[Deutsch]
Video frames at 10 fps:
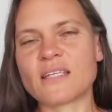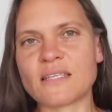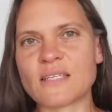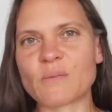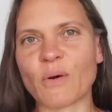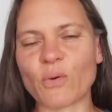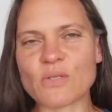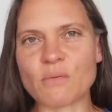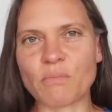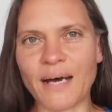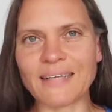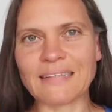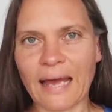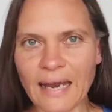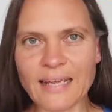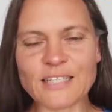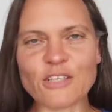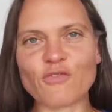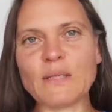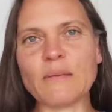sieht es bei uns im Bad
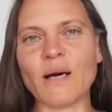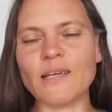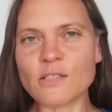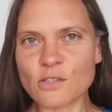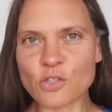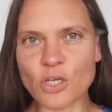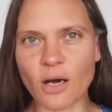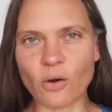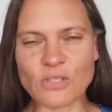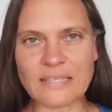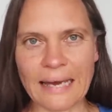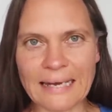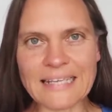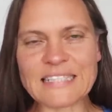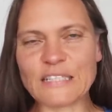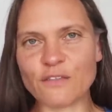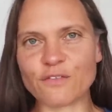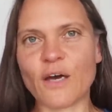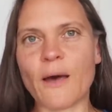relativ minimalistisch aus, relativ